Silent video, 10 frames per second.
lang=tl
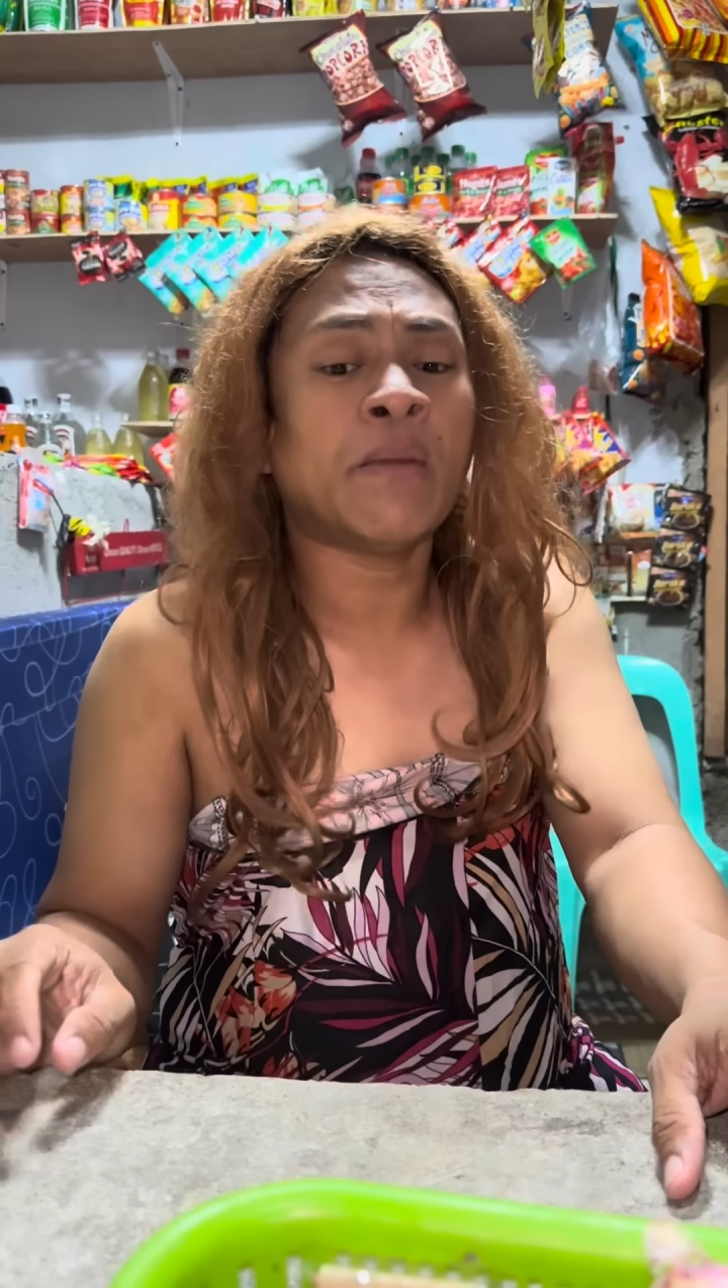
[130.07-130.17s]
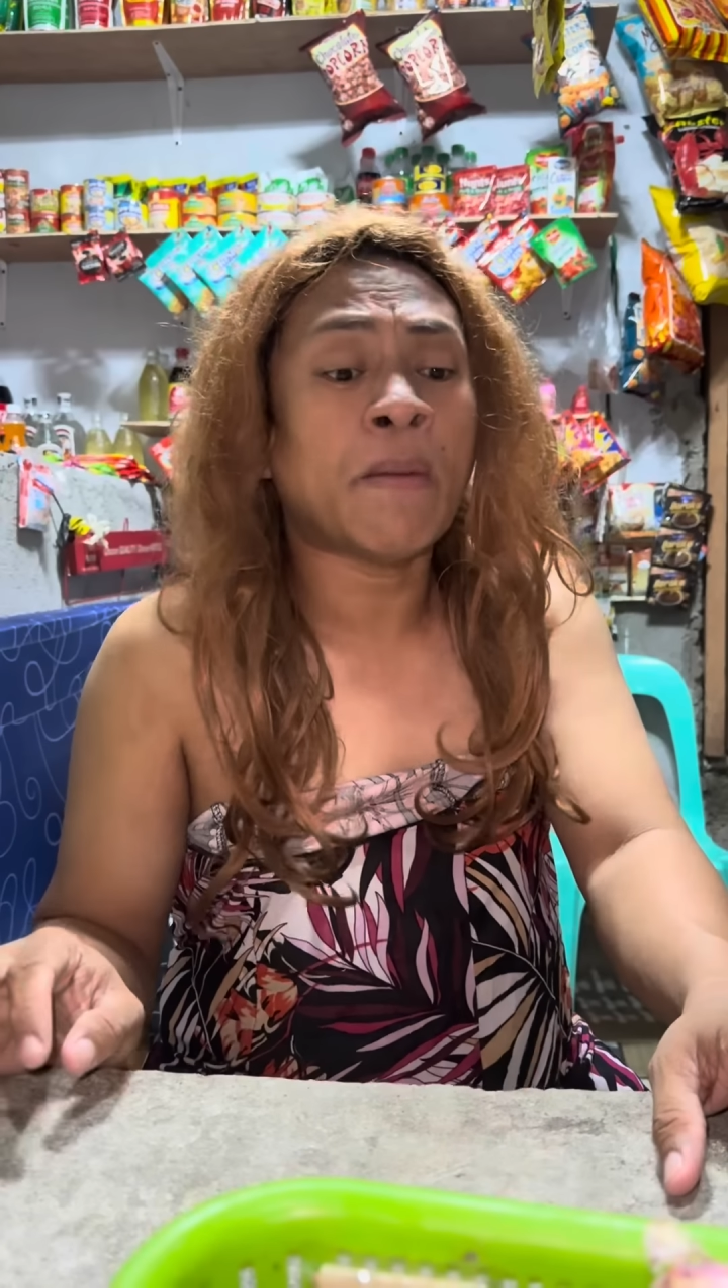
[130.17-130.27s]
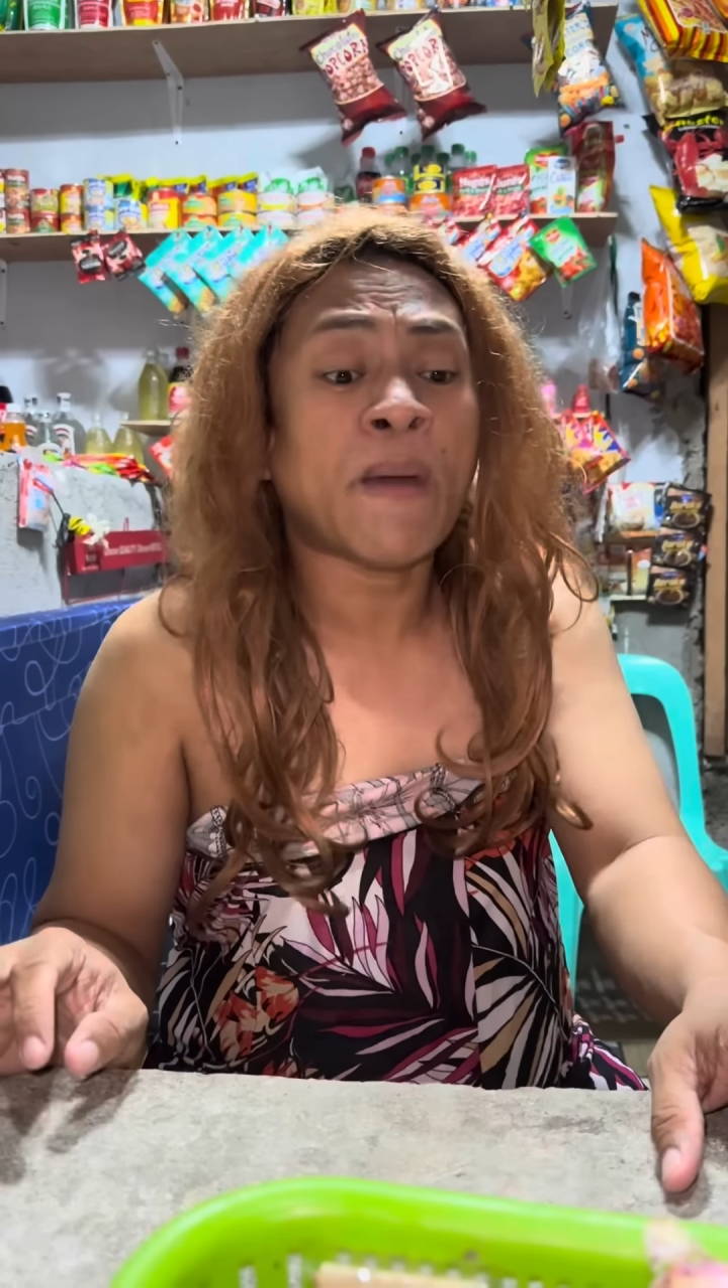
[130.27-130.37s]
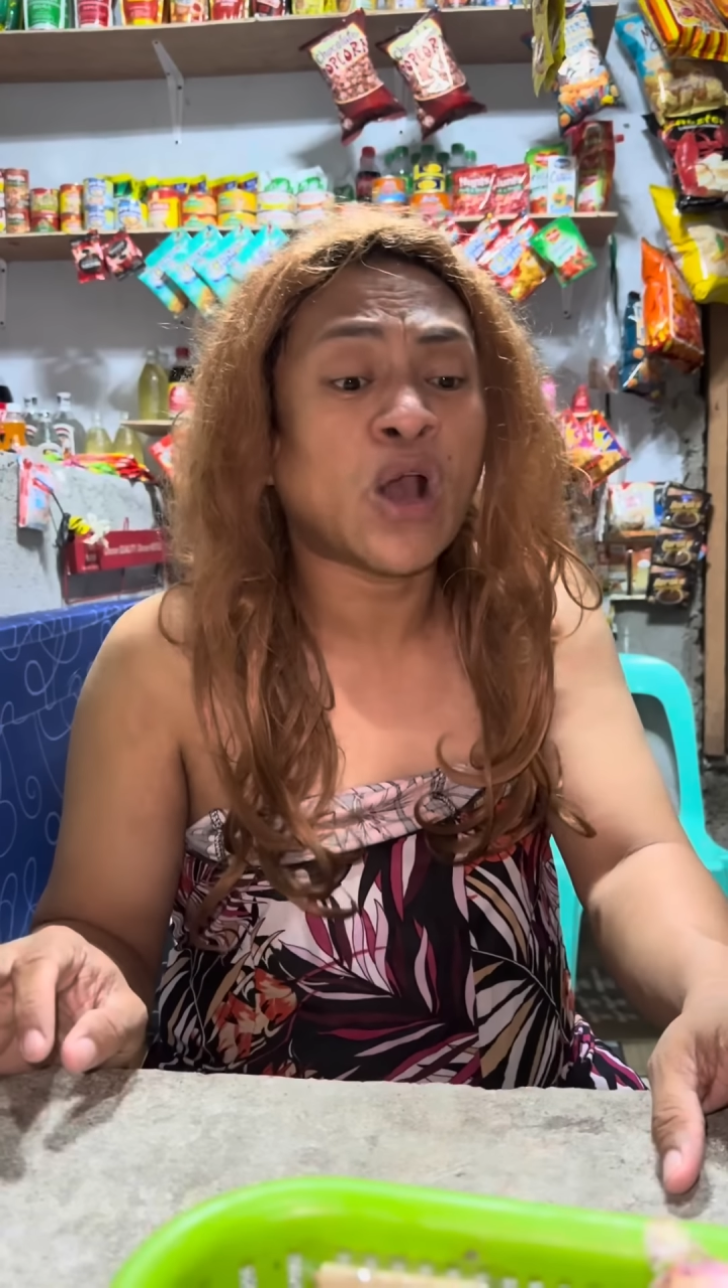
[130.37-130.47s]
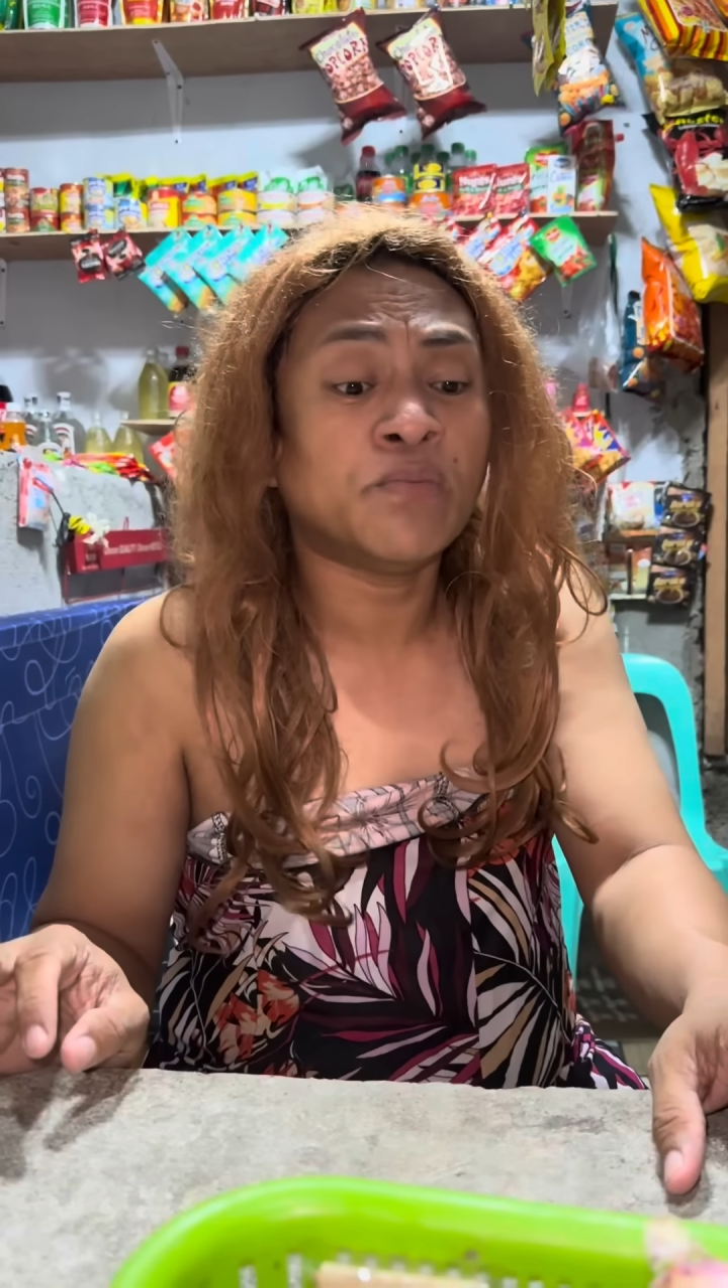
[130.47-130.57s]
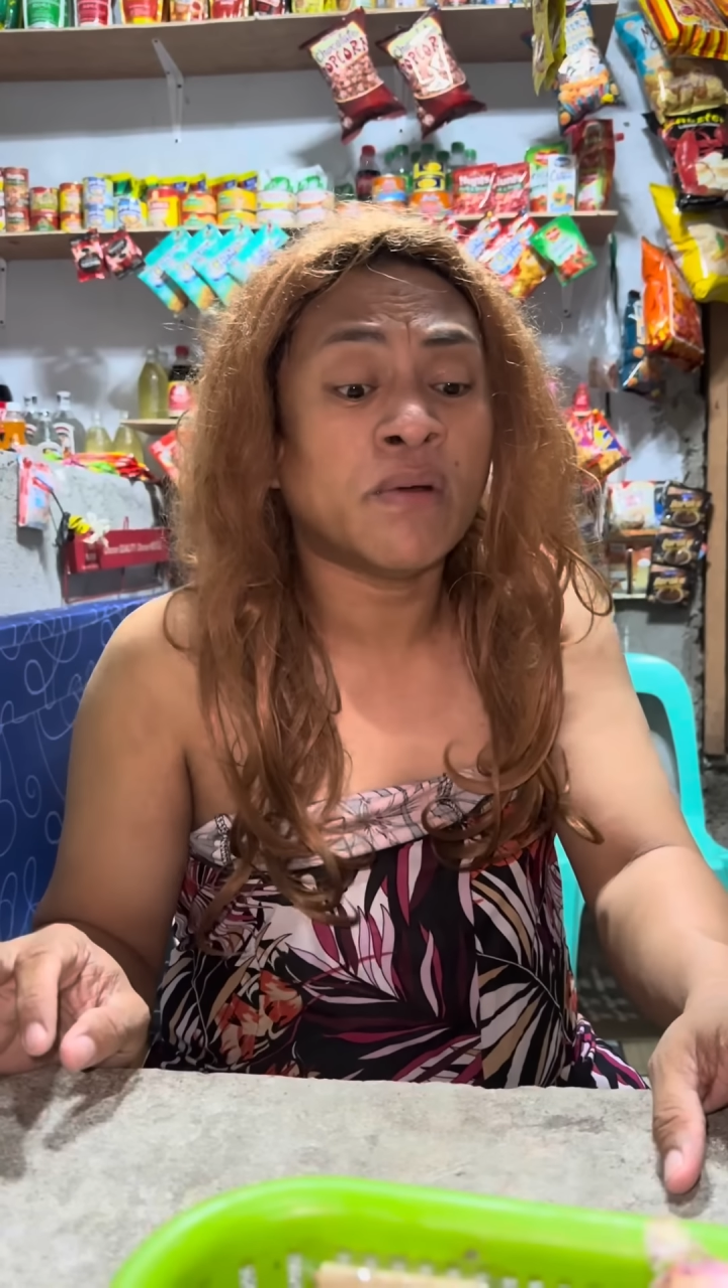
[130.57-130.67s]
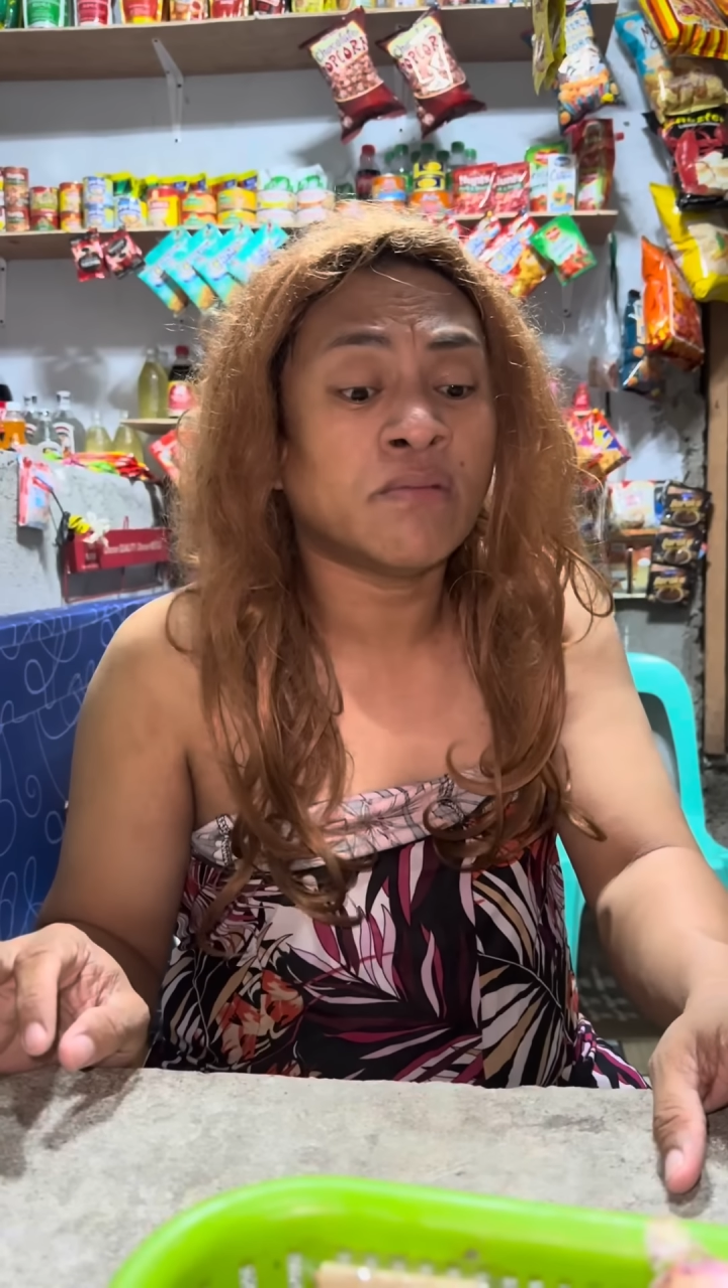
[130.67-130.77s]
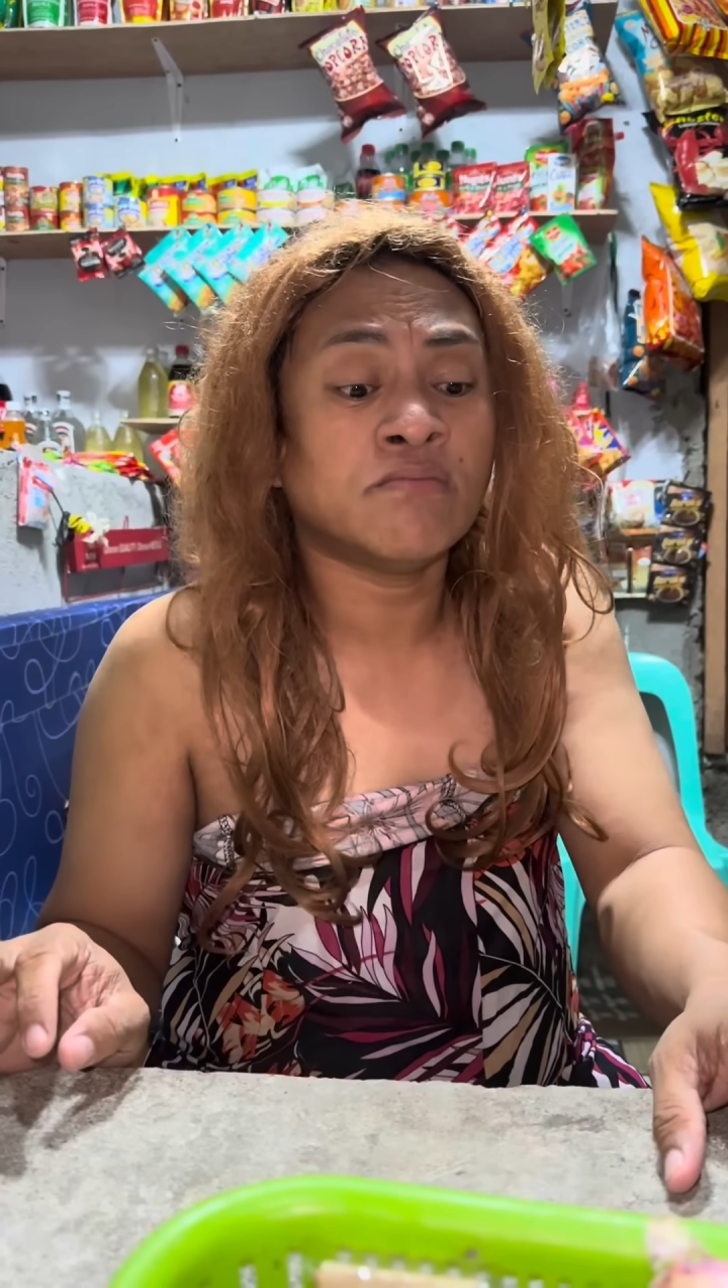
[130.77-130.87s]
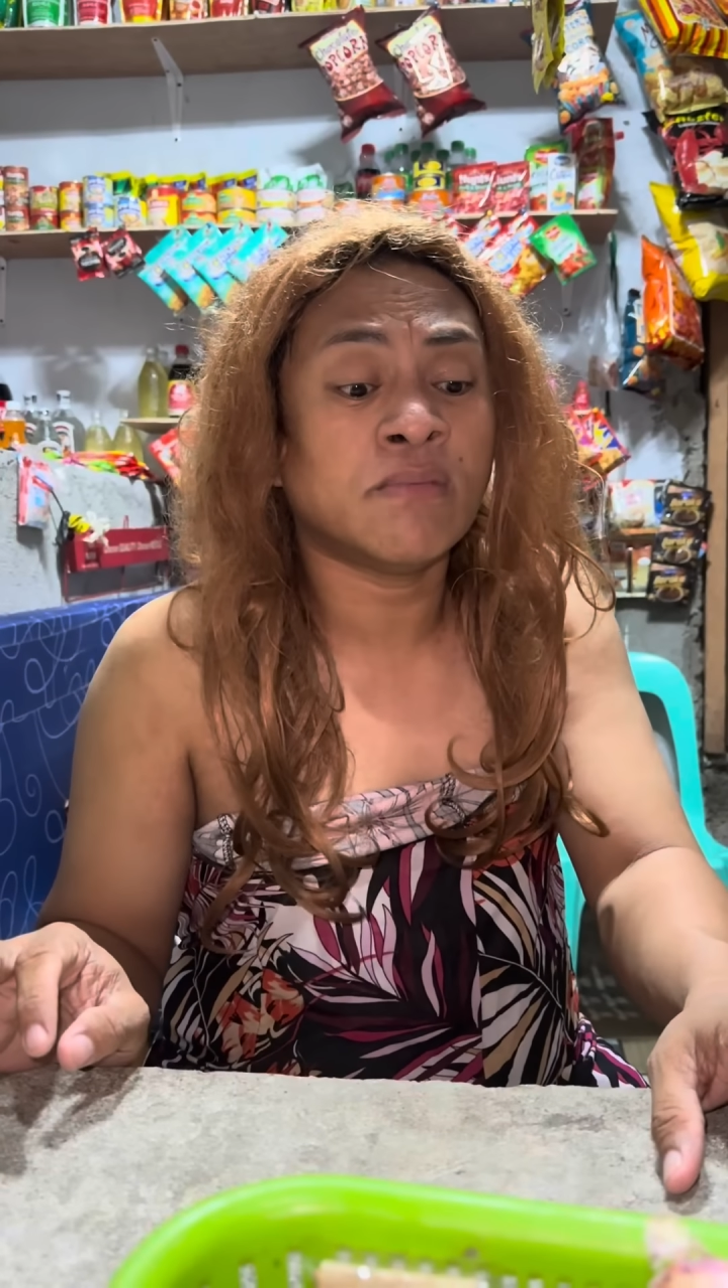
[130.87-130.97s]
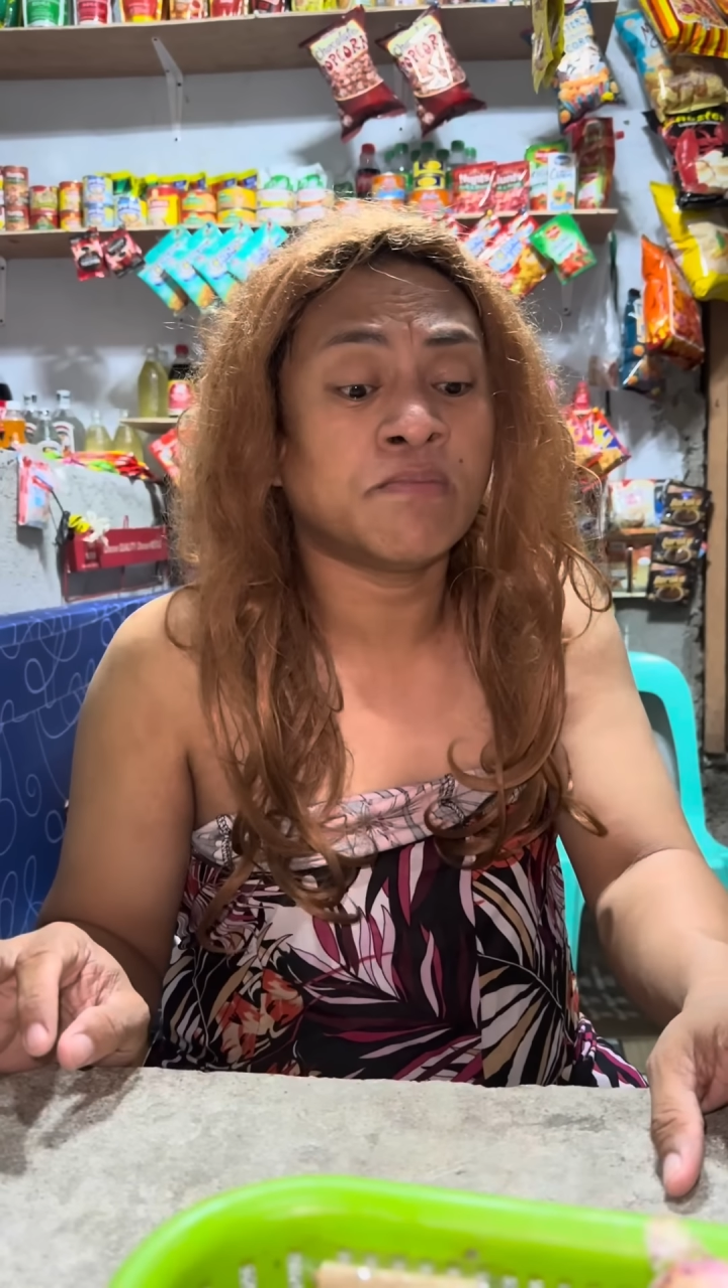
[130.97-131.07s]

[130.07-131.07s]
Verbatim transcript: mapagod mang